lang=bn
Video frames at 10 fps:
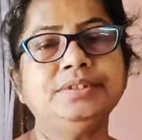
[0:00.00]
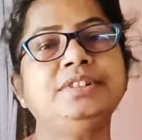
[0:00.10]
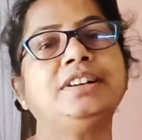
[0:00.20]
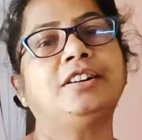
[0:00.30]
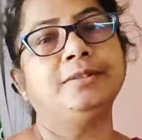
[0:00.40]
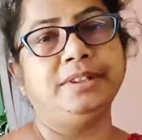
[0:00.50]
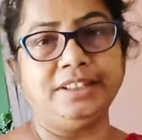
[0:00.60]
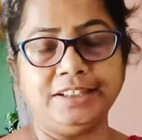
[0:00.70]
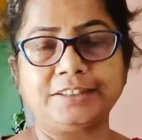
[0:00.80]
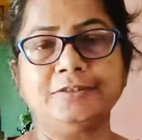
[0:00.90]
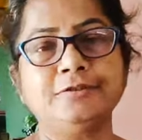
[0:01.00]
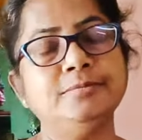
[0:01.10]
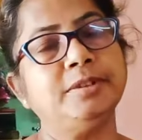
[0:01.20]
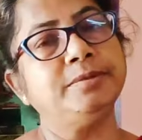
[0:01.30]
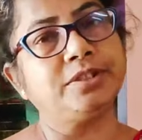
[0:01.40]
বন্ধুরা ঘরে বাইরে একটা
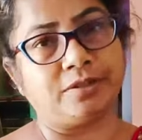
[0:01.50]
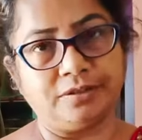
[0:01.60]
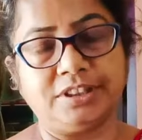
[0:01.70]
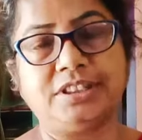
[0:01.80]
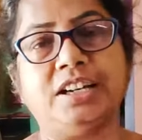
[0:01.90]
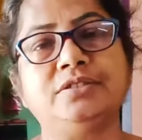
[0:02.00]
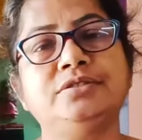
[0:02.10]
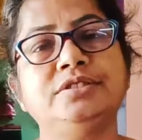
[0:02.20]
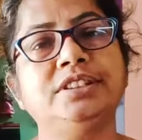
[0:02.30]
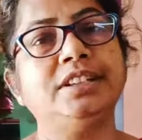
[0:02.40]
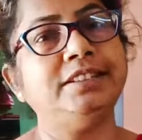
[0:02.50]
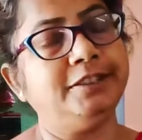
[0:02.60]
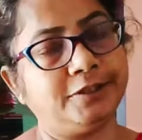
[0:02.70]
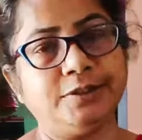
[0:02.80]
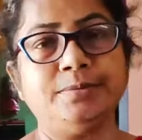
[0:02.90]
নতুন পর্বে সকলকে স্বাগত জানাই
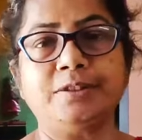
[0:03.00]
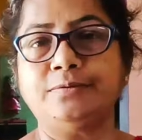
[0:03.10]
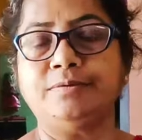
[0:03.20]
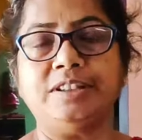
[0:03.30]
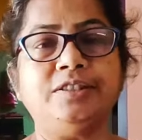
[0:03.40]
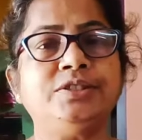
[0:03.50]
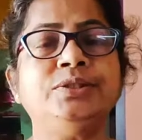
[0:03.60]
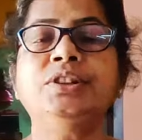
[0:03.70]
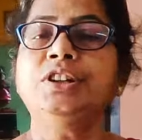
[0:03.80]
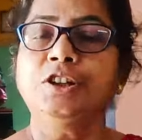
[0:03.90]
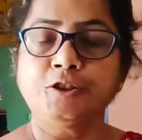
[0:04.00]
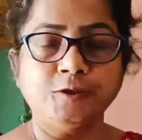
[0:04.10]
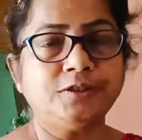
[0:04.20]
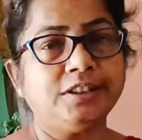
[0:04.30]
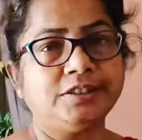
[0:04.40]
নিশ্চয়ই তোমরা খুব ভালো আছো
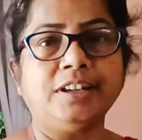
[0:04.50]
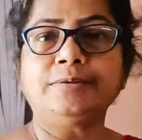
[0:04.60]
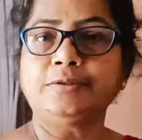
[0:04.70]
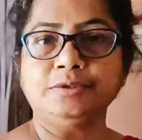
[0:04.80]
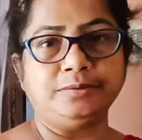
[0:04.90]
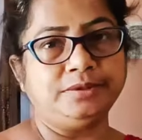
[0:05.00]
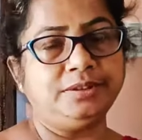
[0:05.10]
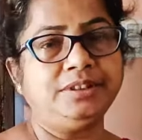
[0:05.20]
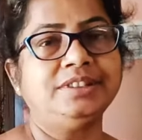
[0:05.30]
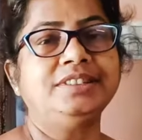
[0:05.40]
সুস্থ আছো আমরা মোটামুটি